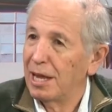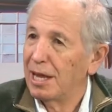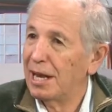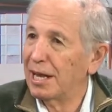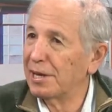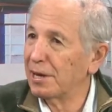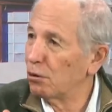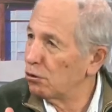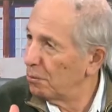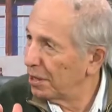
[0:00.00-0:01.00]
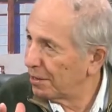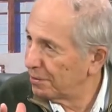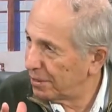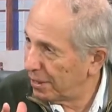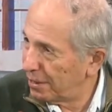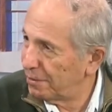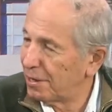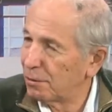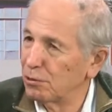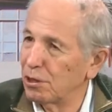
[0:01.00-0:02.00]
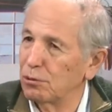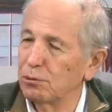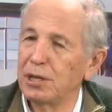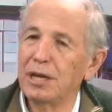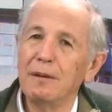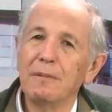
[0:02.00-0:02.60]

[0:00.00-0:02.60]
la guerra económica sigue desarrollándose,